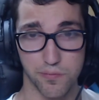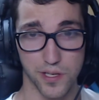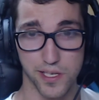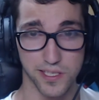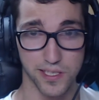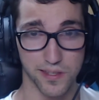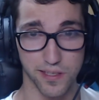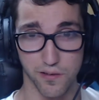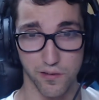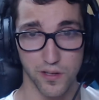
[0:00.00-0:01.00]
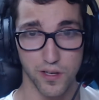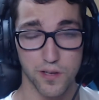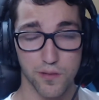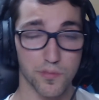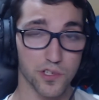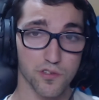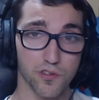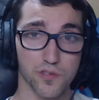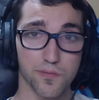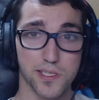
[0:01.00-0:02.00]
por así decirlo. Por eso
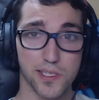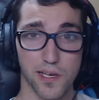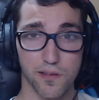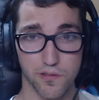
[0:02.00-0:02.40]
los Bestial,